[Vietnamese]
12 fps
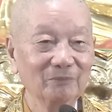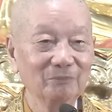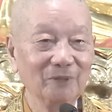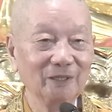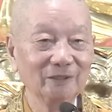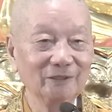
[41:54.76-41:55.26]

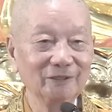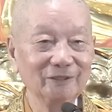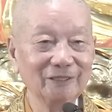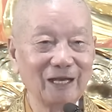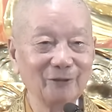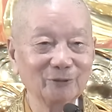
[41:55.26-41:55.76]
Mà
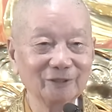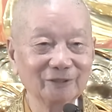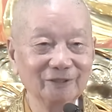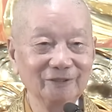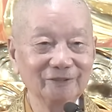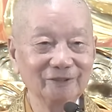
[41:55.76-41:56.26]
người nào nó
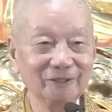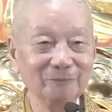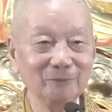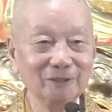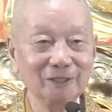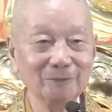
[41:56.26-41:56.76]
tự
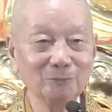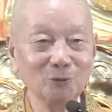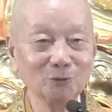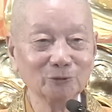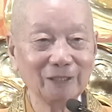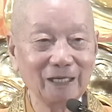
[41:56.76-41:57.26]
xưng mình là
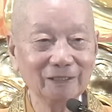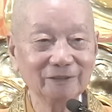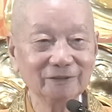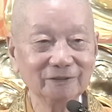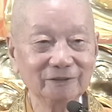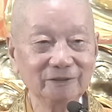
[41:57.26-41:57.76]
Bồ Tát,
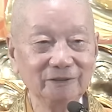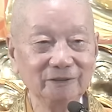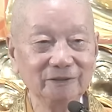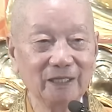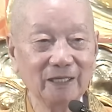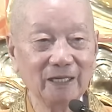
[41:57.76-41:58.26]

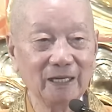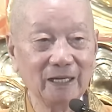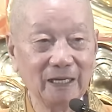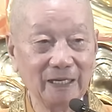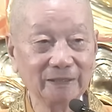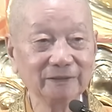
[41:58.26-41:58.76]
xưng là La
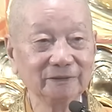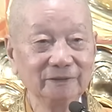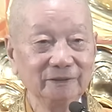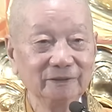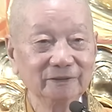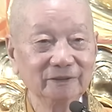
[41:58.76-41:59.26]
Hán,
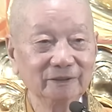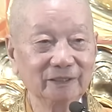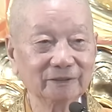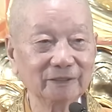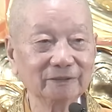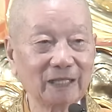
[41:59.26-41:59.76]
xưng
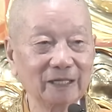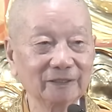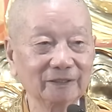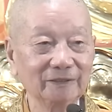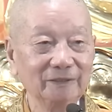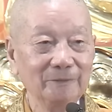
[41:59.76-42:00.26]
là Thánh
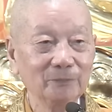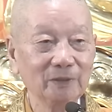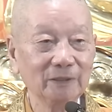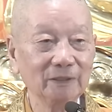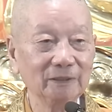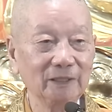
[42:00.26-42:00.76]
Tăng đó,
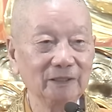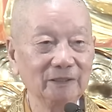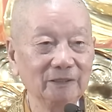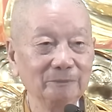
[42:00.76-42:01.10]
thì cái này